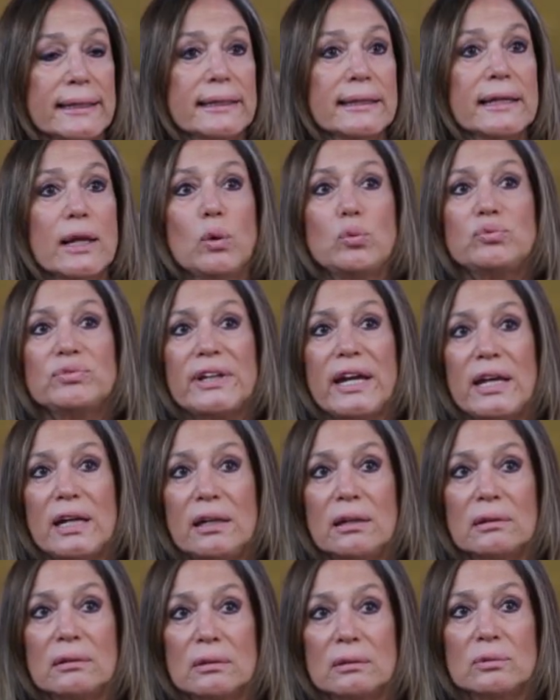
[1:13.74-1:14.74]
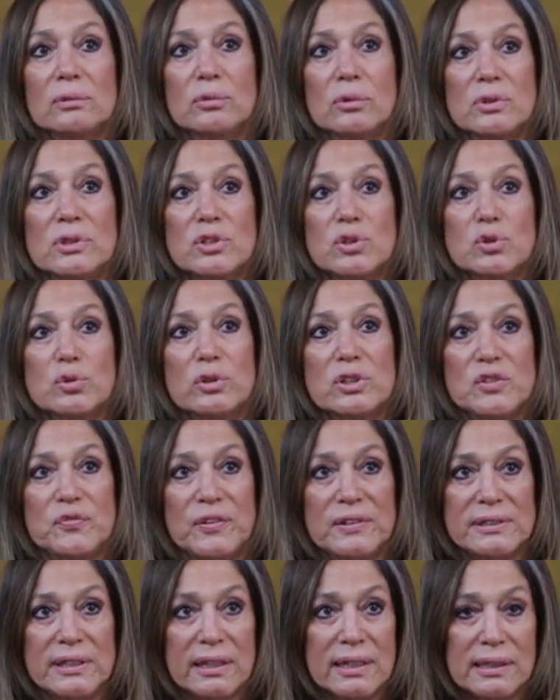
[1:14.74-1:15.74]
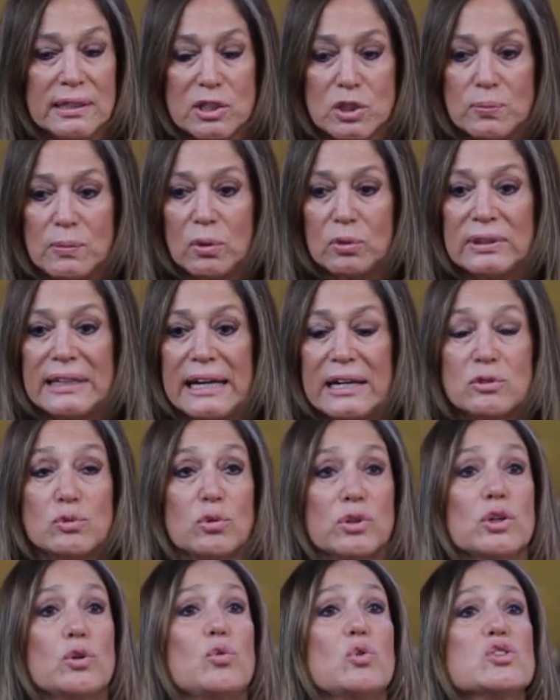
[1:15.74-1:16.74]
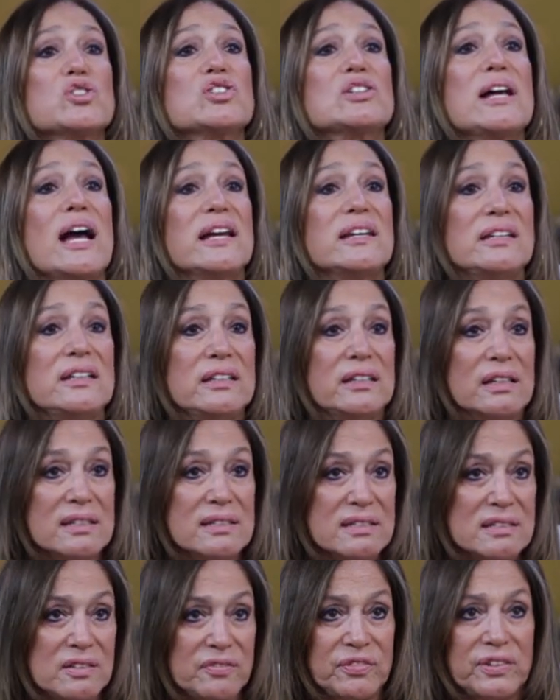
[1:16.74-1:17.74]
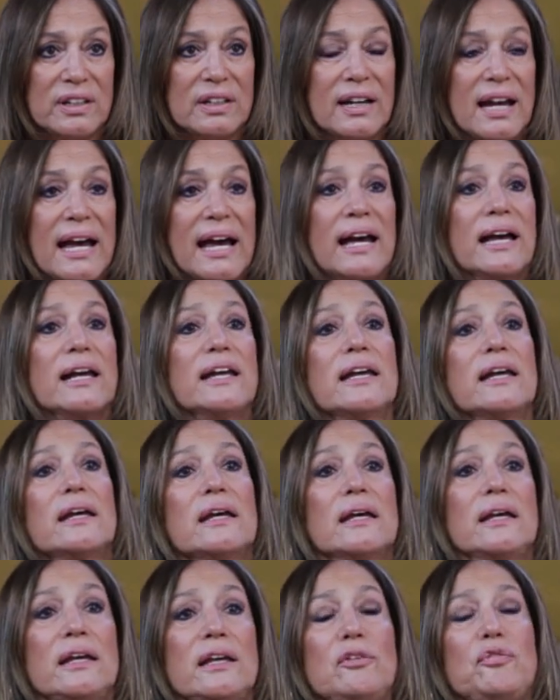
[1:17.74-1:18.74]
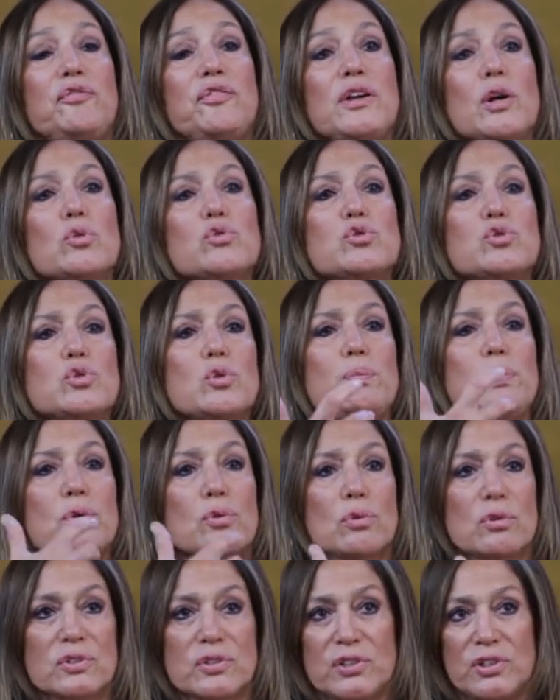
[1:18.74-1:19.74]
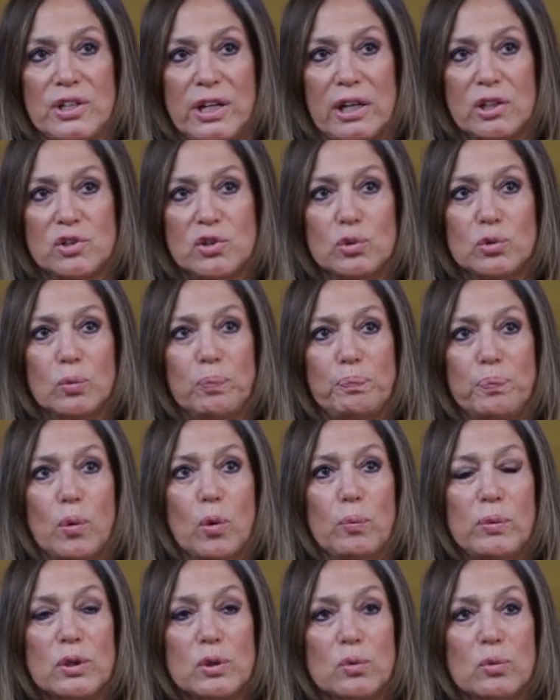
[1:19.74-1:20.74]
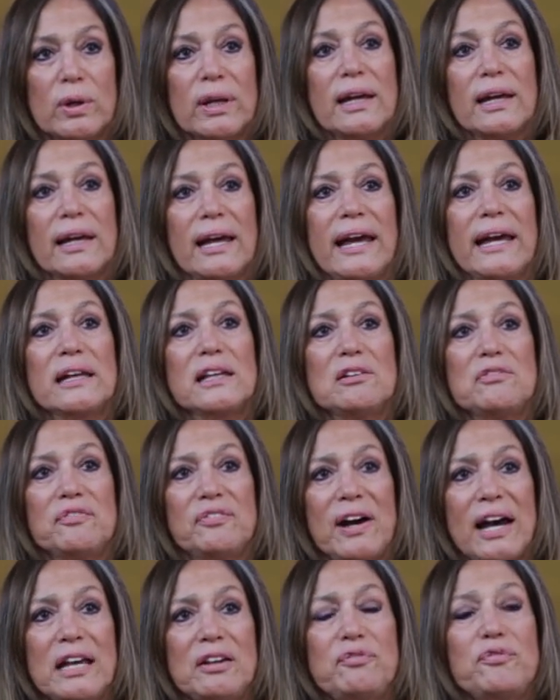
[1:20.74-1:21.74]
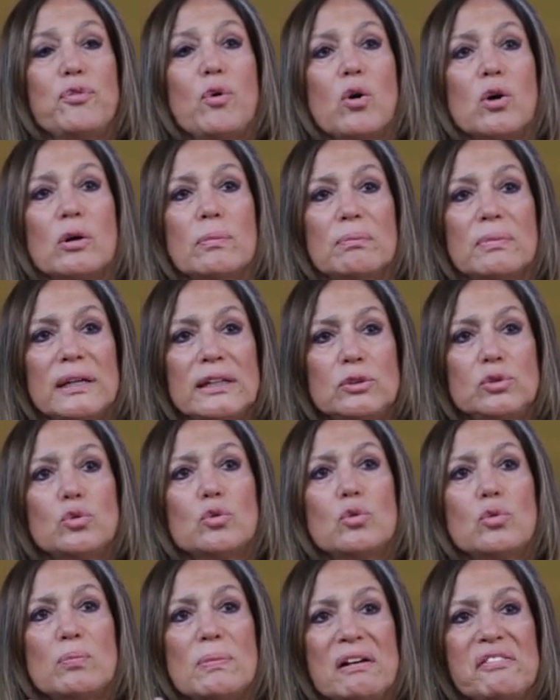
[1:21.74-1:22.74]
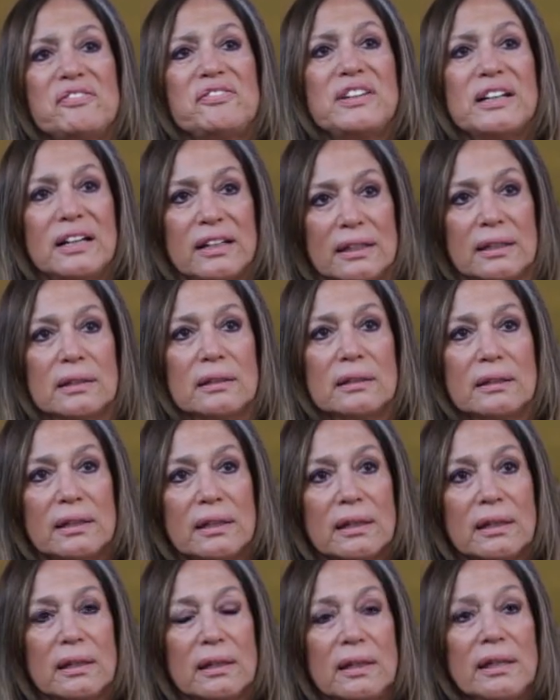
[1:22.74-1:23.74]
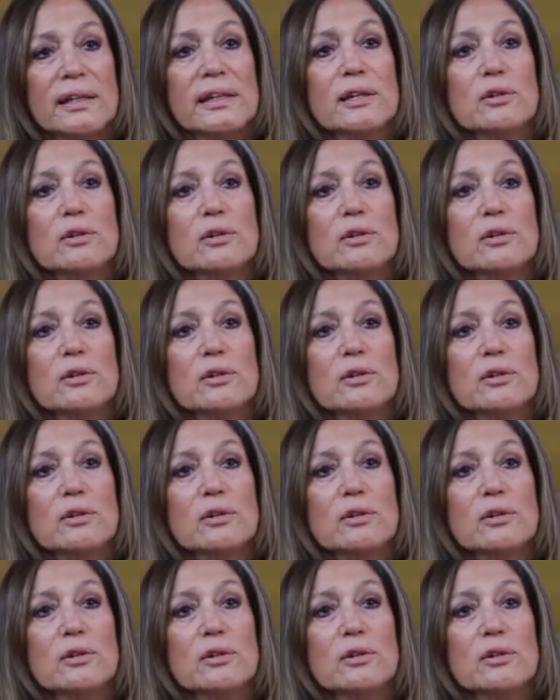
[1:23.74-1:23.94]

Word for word: que não tem condições de fazer aquelas maldades ou que gostaria de se vingar. Enfim, é o subconsciente do público é que vai formando uma vilã e